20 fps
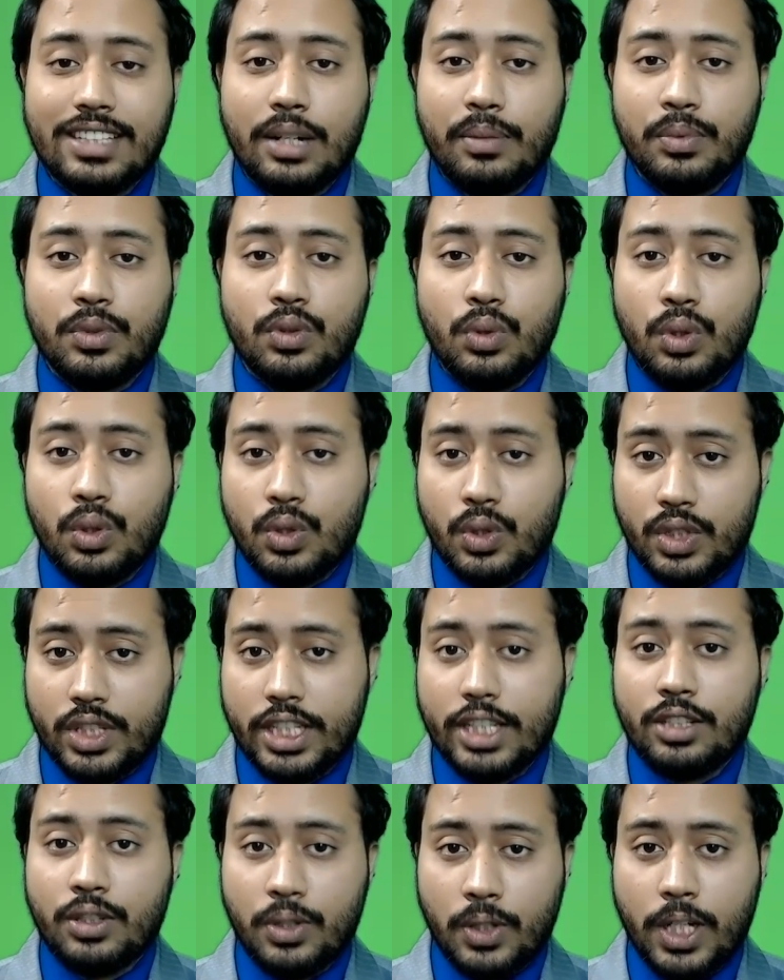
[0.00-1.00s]
ছাপ দূর
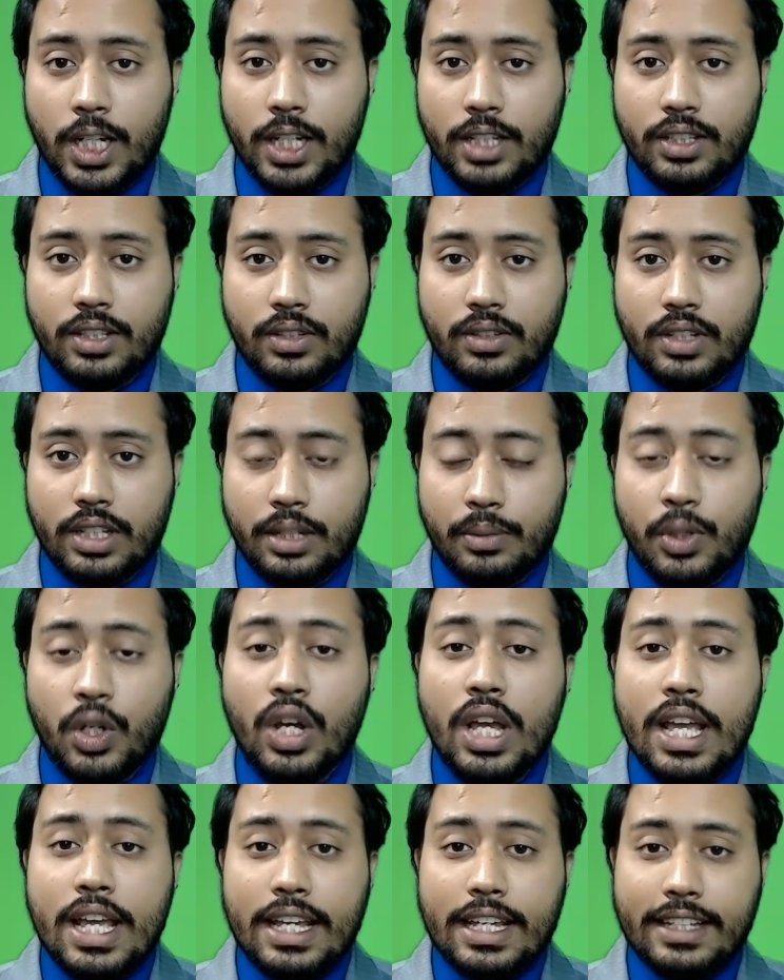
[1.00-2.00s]
করতে সহায়তা করে এবং
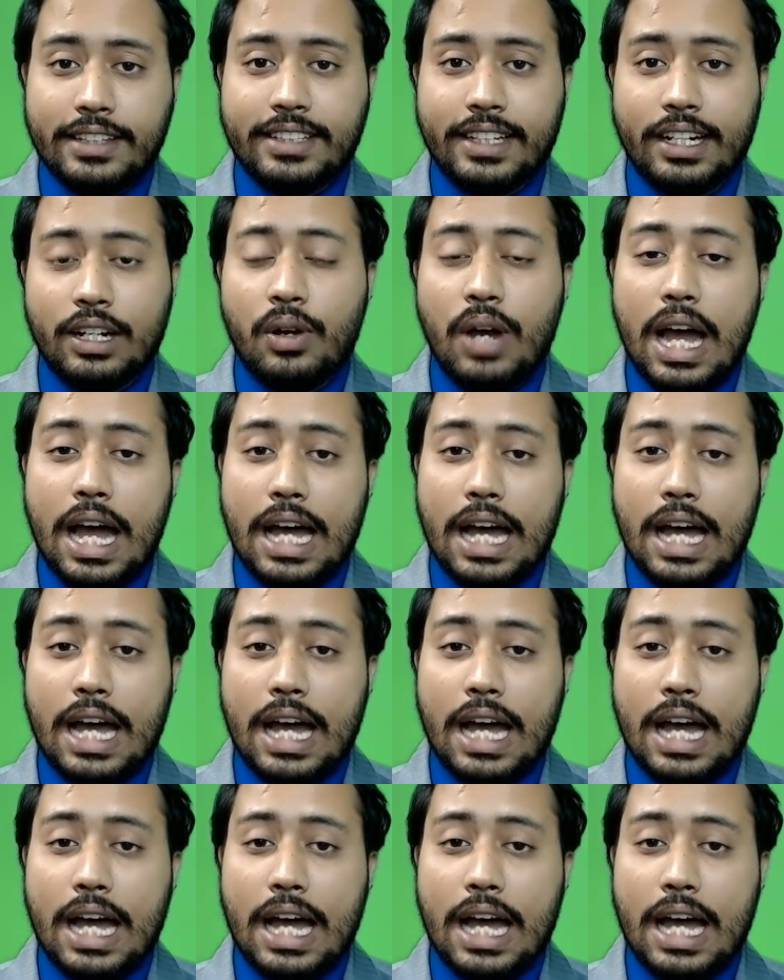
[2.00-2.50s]
এছাড়াও